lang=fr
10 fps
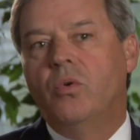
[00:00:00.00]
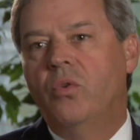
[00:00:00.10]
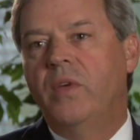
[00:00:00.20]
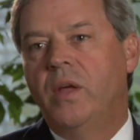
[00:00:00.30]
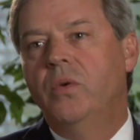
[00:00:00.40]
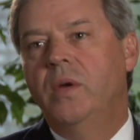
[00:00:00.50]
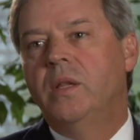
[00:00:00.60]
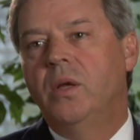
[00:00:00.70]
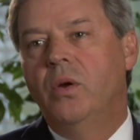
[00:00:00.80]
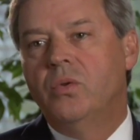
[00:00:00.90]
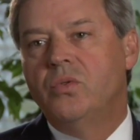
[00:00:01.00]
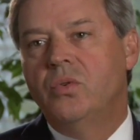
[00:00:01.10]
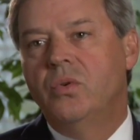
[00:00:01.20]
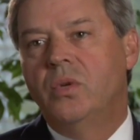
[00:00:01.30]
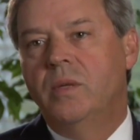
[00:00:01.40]
convaincu, il a été un de
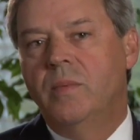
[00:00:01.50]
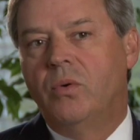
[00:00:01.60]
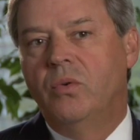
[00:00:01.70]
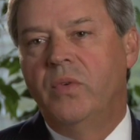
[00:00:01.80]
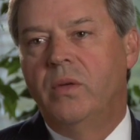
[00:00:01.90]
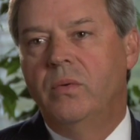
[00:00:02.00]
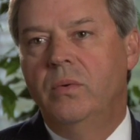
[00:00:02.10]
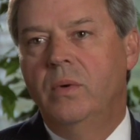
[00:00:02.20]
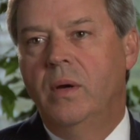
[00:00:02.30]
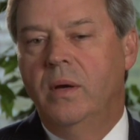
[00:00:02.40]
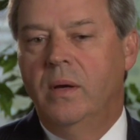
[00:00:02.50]
ceux qui m'a convaincu